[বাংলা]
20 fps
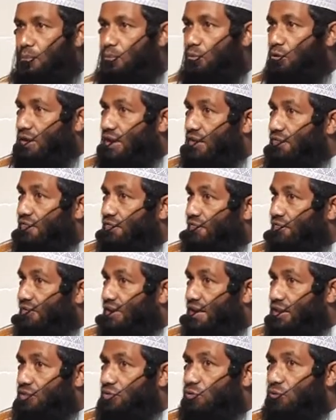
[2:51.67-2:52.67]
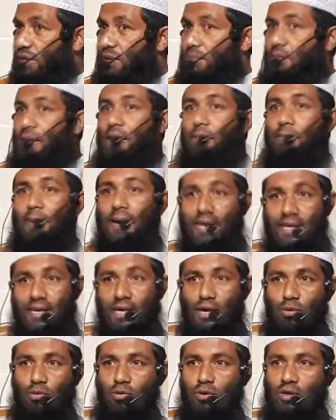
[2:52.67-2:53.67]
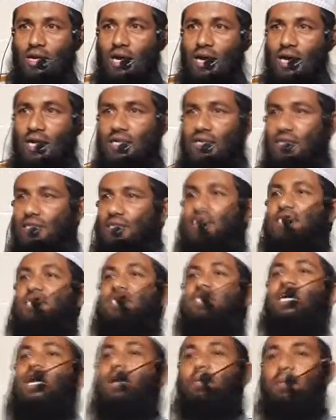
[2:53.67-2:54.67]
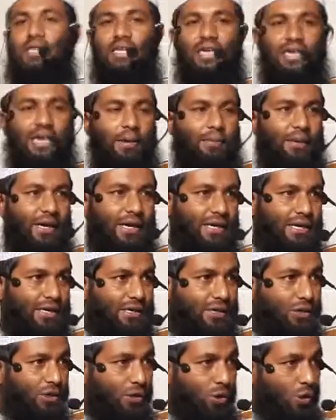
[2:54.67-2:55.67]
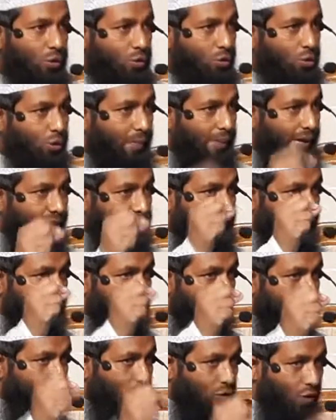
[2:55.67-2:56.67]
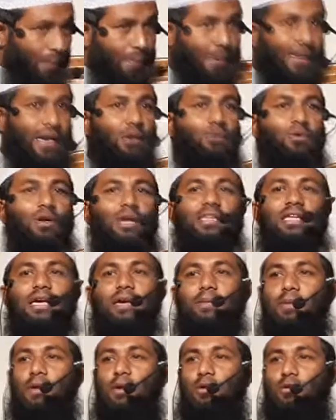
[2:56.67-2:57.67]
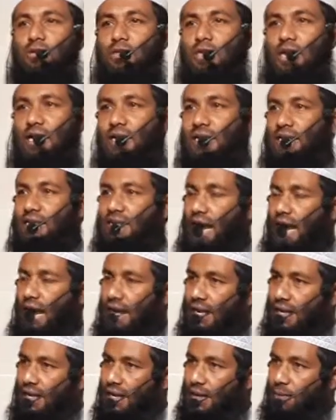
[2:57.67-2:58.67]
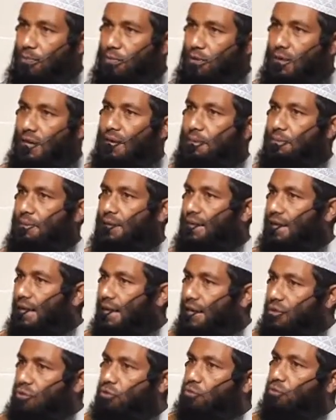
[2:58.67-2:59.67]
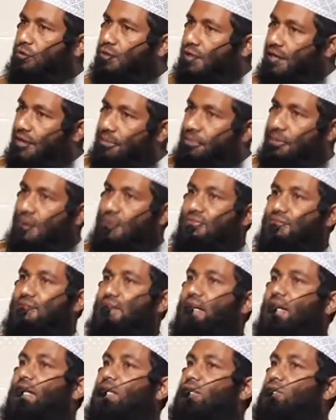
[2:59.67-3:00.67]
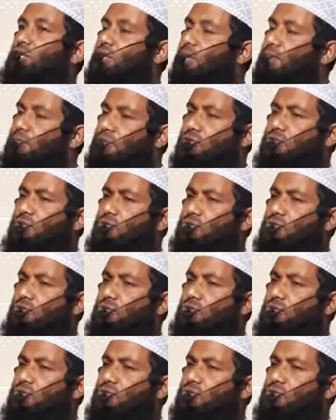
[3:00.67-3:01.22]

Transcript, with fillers: মুকাফিরাতুল ইমা বাইনা হুন্না ইজিস্তানাবাদিল কাবাইর কোন ব্যক্তি যদি কবিরা গোনা থেকে বিরত থাকে তা আল্লাহ রাবুল আলমিন এই দুইয়ের মাঝখানের সমস্ত